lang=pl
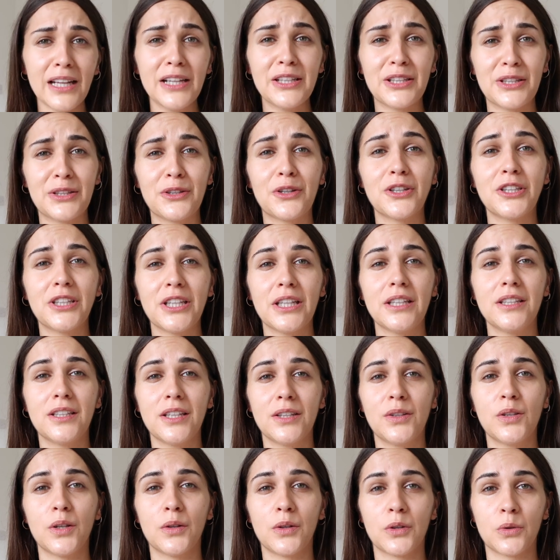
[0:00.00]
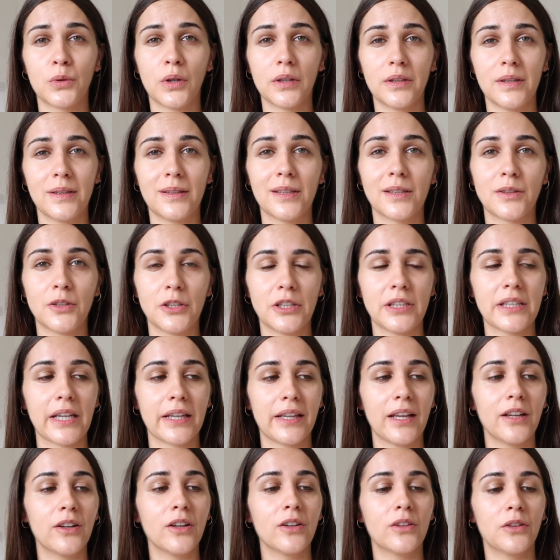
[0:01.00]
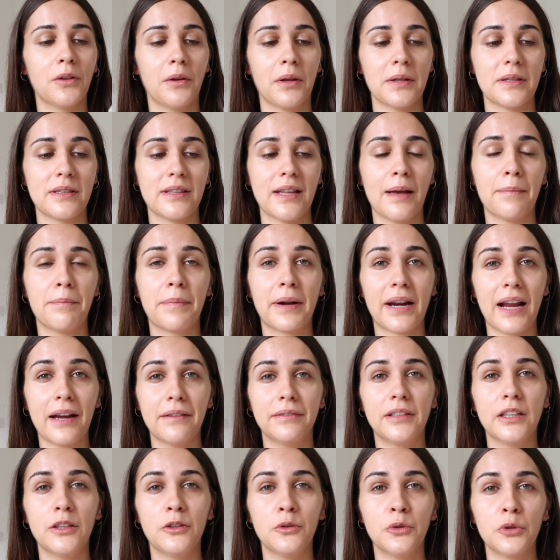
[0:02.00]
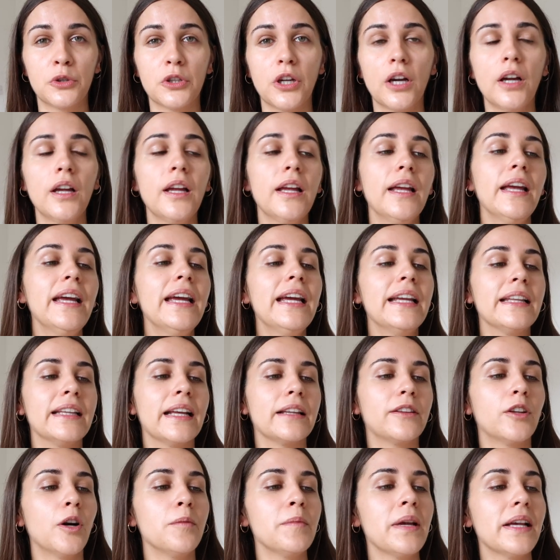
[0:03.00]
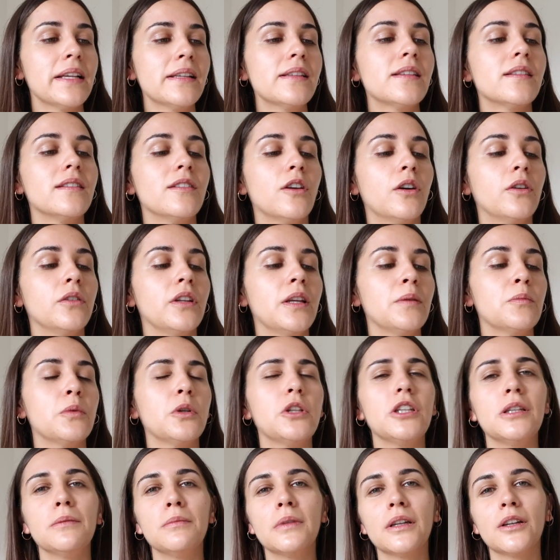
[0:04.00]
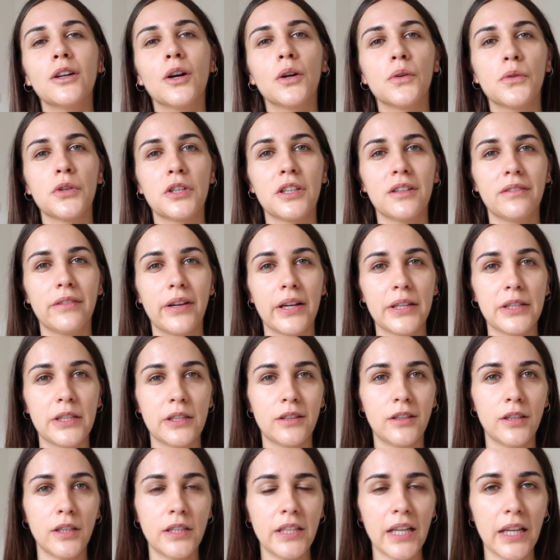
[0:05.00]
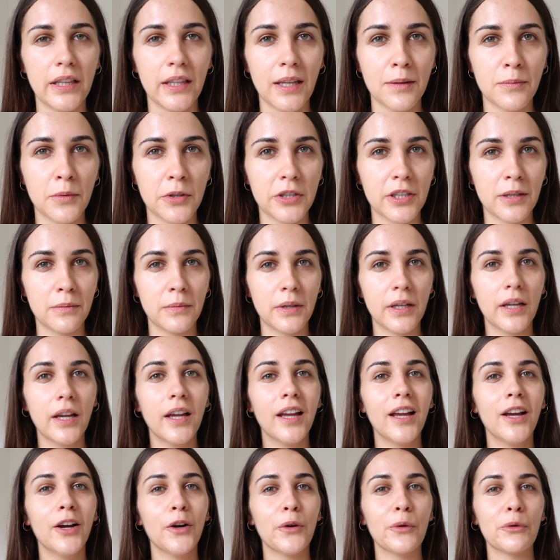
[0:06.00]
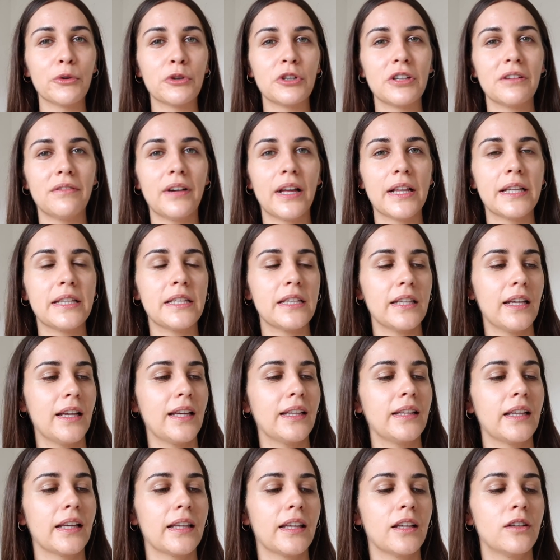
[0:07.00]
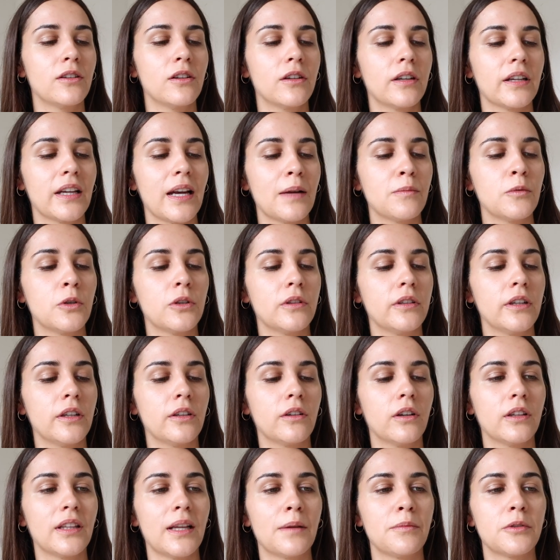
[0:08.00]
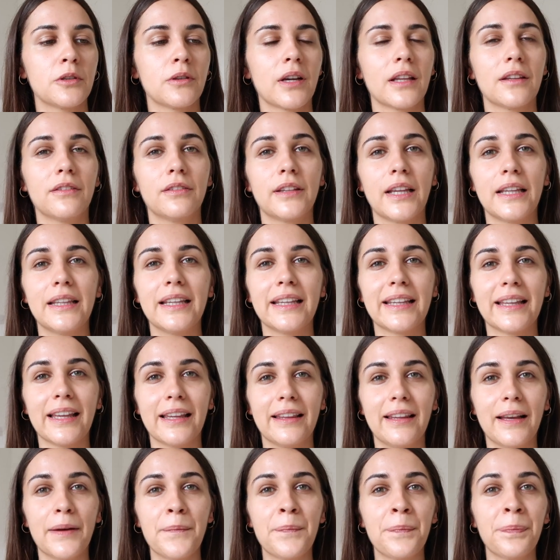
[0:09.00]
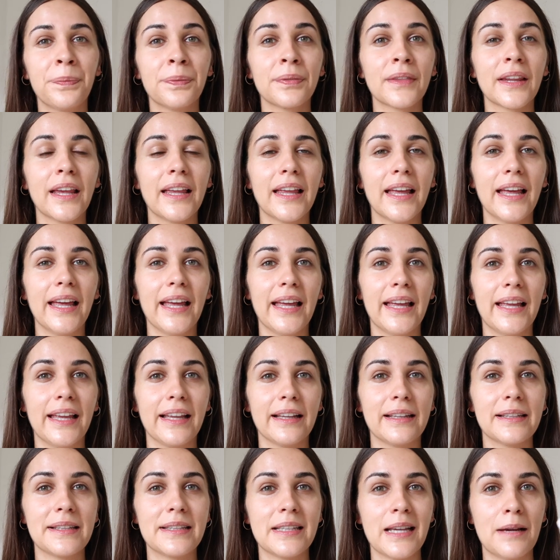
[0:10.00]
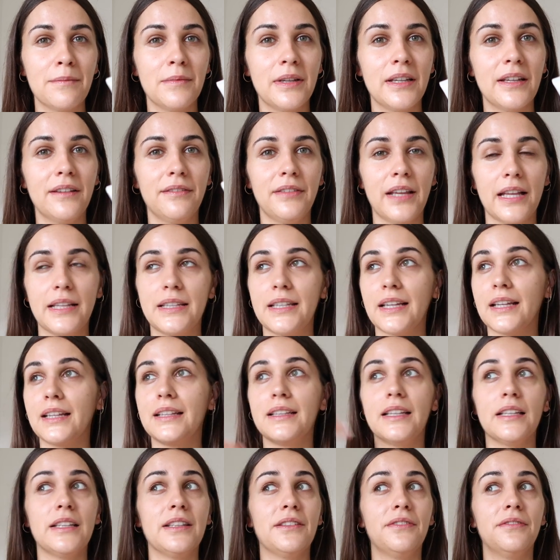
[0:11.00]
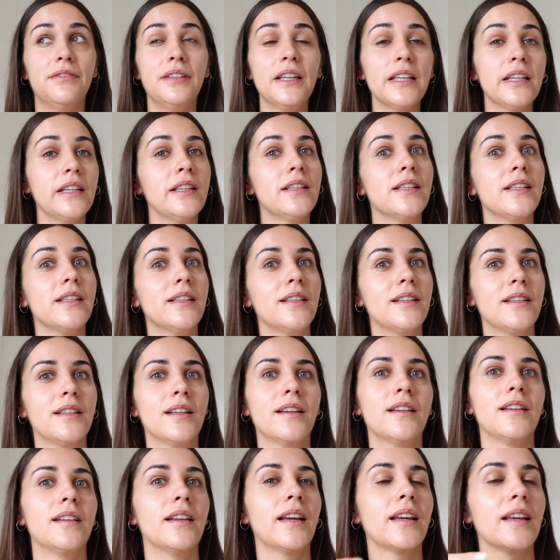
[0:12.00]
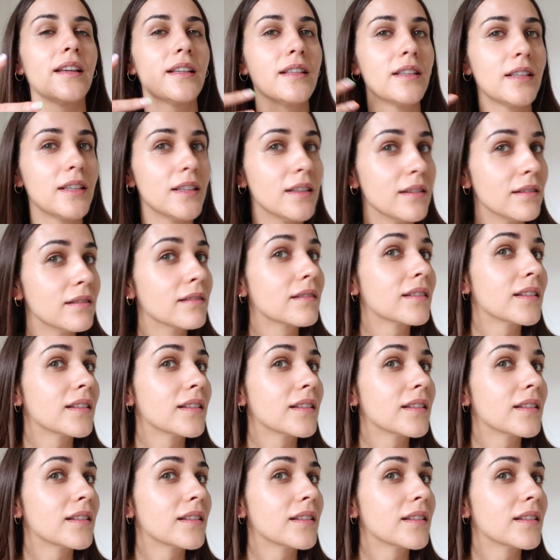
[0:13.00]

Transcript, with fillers: 160 zł za coś takiego to jest naprawdę dużo. Natomiast no, nie musimy go używać codziennie. Możemy używać e, takiego kremu tylko na przykład wtedy, kiedy e, chcemy, wiecie, gdzieś wyjść, jakieś